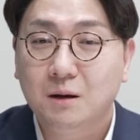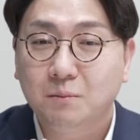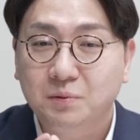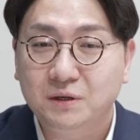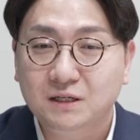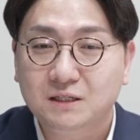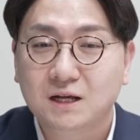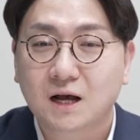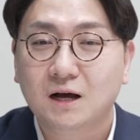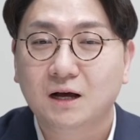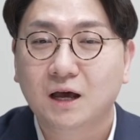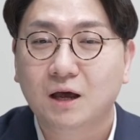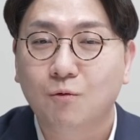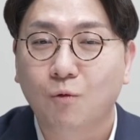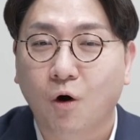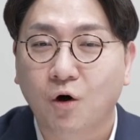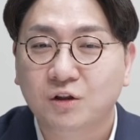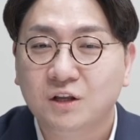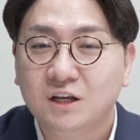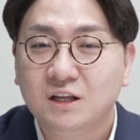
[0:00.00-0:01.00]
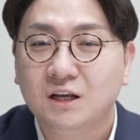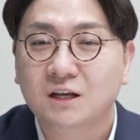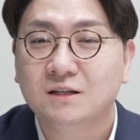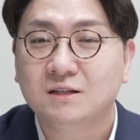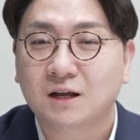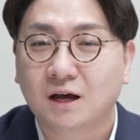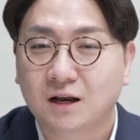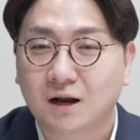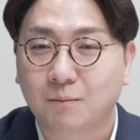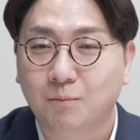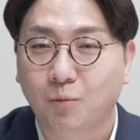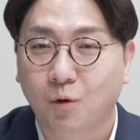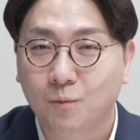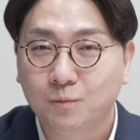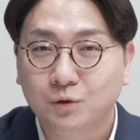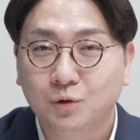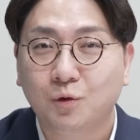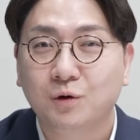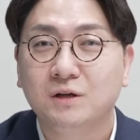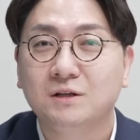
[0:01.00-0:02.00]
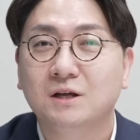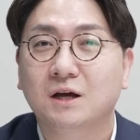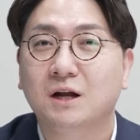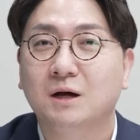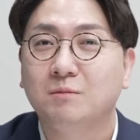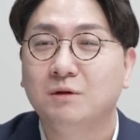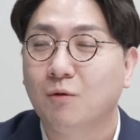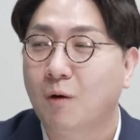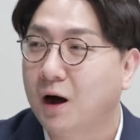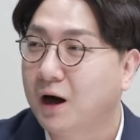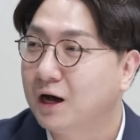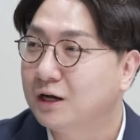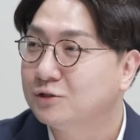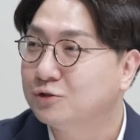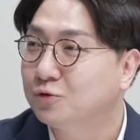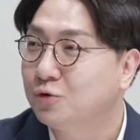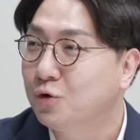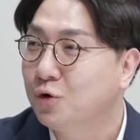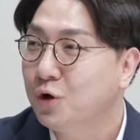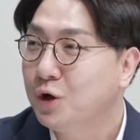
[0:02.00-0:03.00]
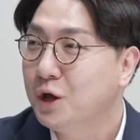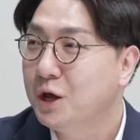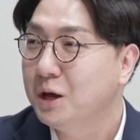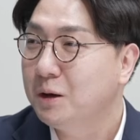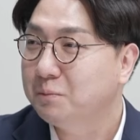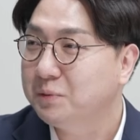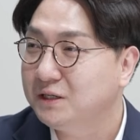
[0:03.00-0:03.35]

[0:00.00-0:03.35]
비상의 원인인 사람 몸통인 사람이 와가지고 아.